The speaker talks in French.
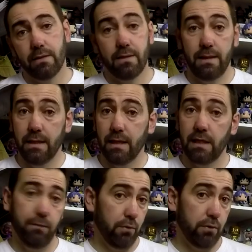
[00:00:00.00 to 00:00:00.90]
Il y en a qui
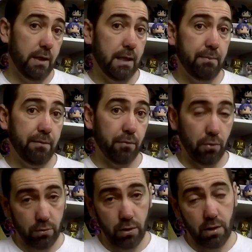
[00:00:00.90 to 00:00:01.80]
font que les guêpes et
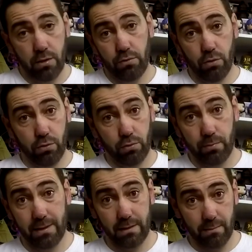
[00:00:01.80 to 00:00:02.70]
frelons. Donc,
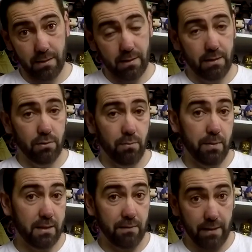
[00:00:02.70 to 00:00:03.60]
automatiquement, ils n'ont pas de
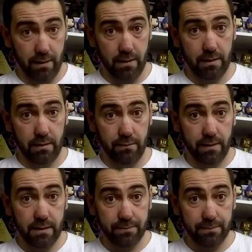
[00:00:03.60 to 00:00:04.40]
travail en hiver.